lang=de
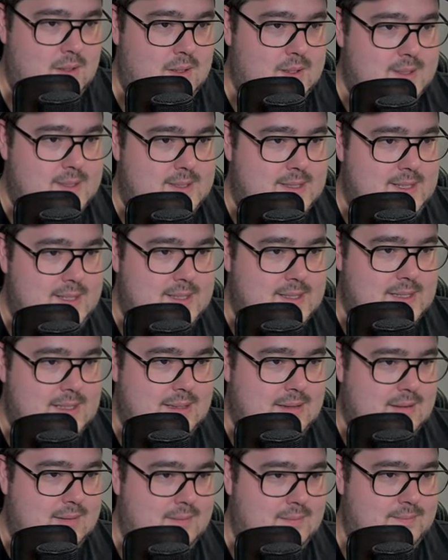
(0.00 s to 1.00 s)

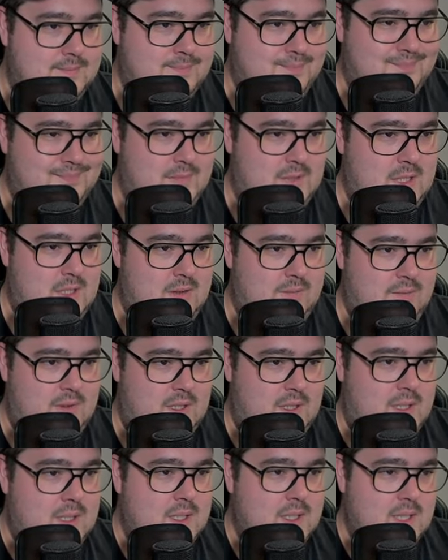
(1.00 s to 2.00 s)
Sneasel,
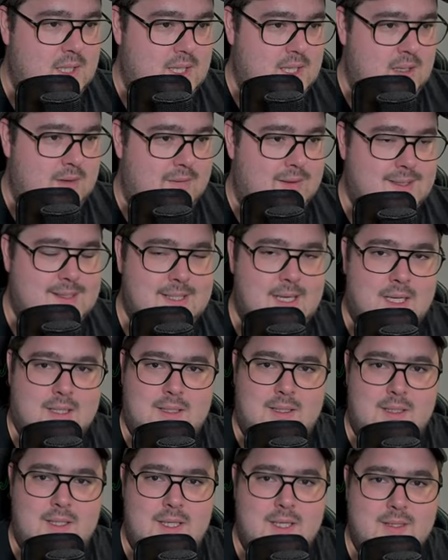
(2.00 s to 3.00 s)
Evi. Was
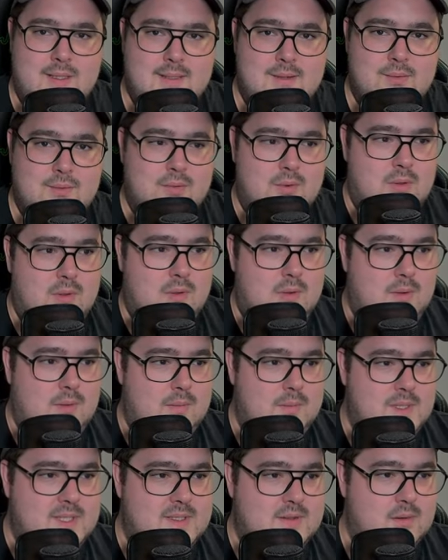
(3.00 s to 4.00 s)
sagten ihr zu
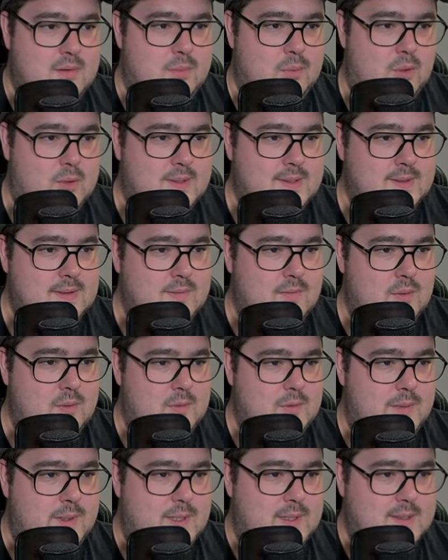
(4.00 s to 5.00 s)
Mystery Boxen? Würde
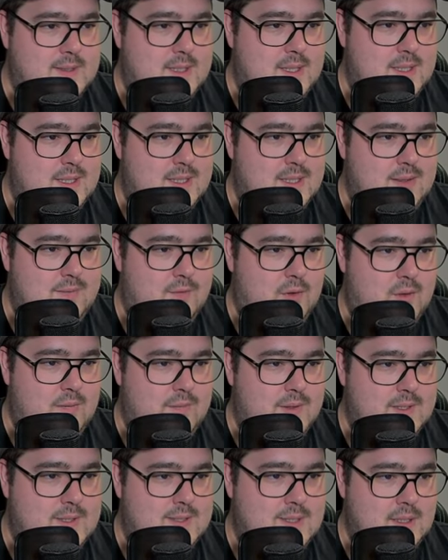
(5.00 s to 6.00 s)
mich mal interessieren. Die wollen
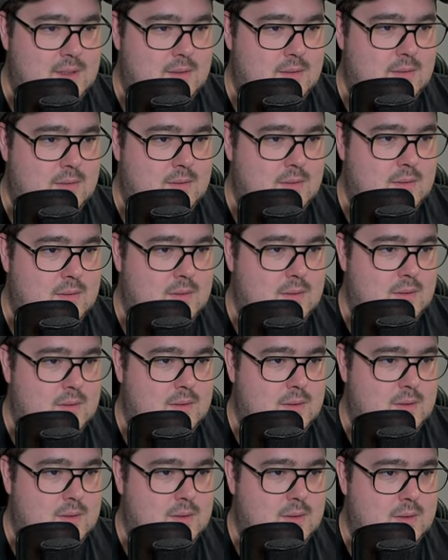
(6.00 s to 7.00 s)
wir ziehen.
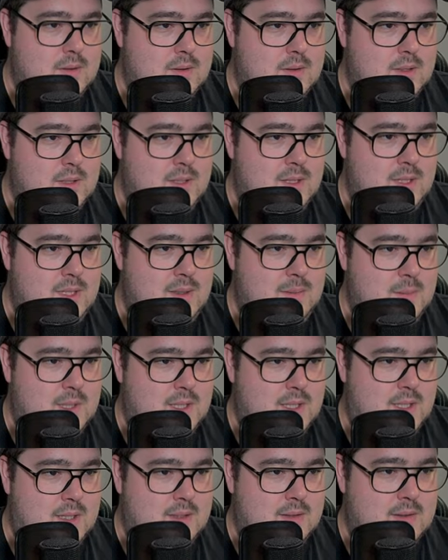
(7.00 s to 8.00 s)

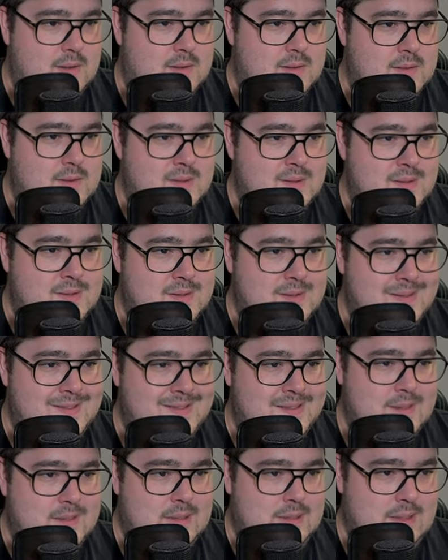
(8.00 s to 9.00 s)
Niemand anderes.
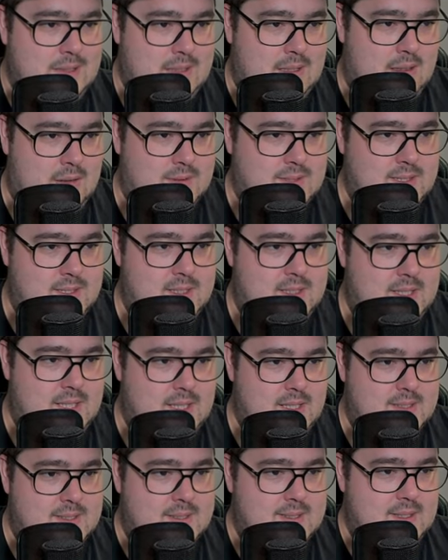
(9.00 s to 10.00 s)
Außer die
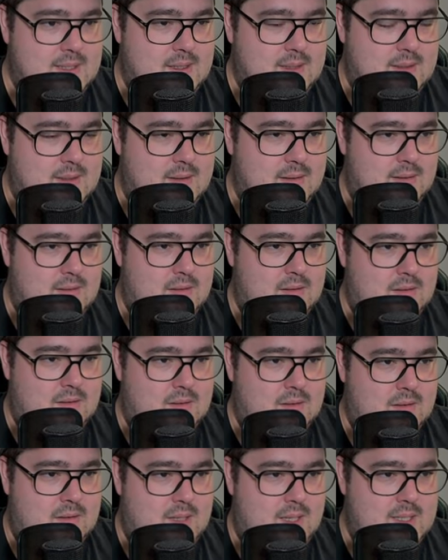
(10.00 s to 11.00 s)
als äh,
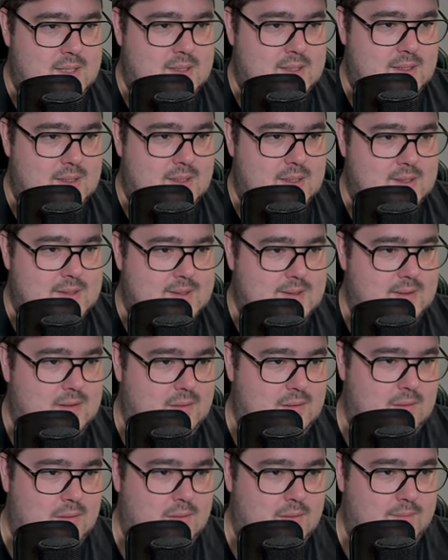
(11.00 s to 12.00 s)
Altararzt.
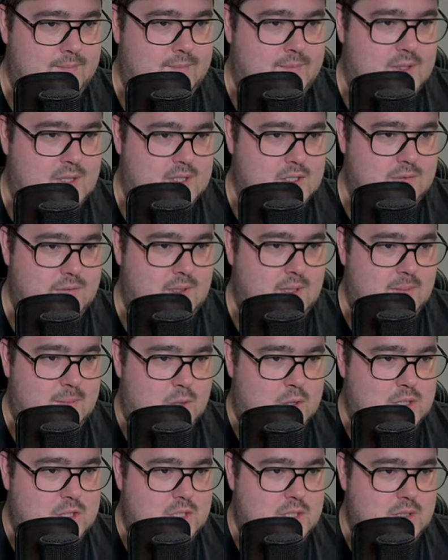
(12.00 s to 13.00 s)
So, da ist schon wieder ein
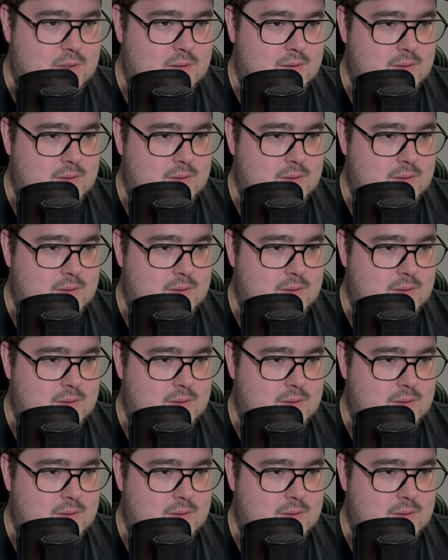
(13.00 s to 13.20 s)
Mochi.